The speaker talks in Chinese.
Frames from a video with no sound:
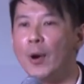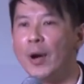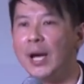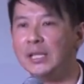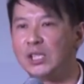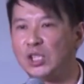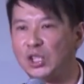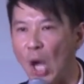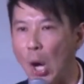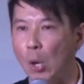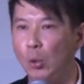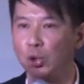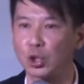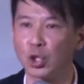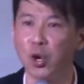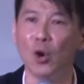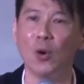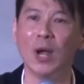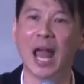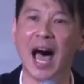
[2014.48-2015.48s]
我们会
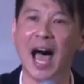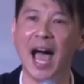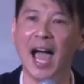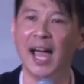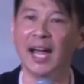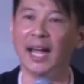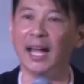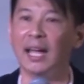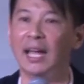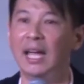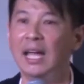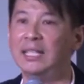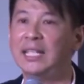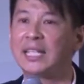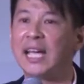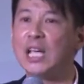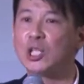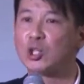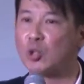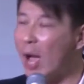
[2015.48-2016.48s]
走出来。
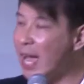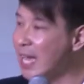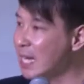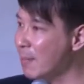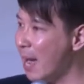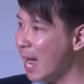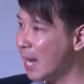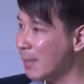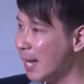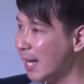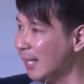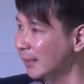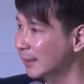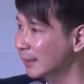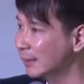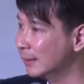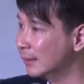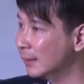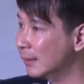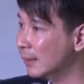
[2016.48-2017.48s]
你可以说 Amen 吗？
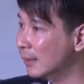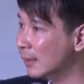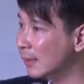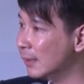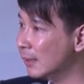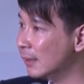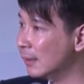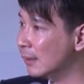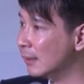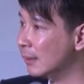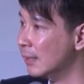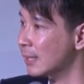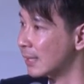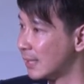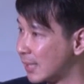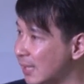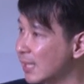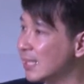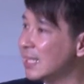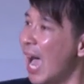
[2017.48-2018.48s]
Amen。
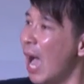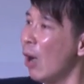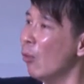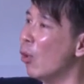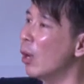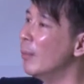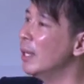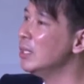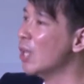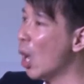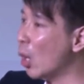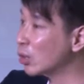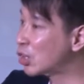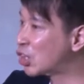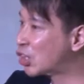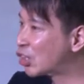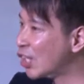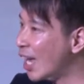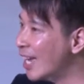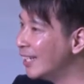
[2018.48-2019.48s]
只要我们
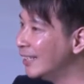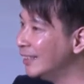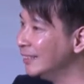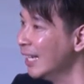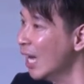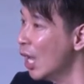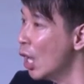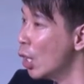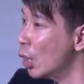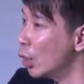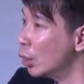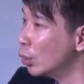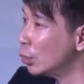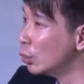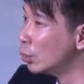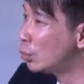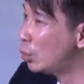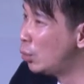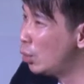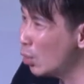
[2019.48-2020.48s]
有神
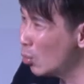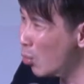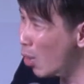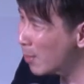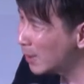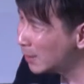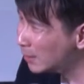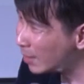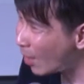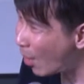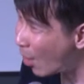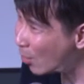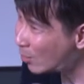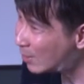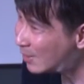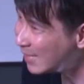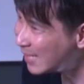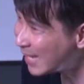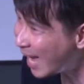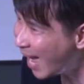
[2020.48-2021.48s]
与我们
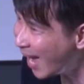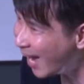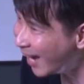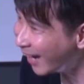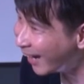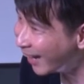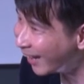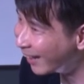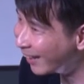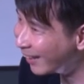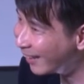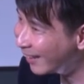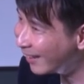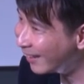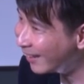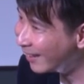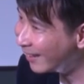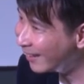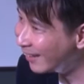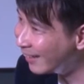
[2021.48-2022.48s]
同在，
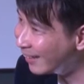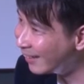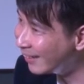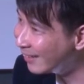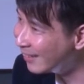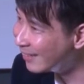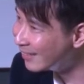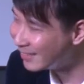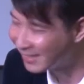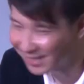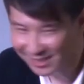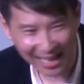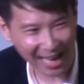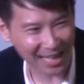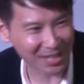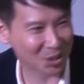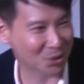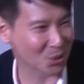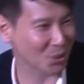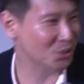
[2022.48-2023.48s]
这
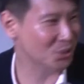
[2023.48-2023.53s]
才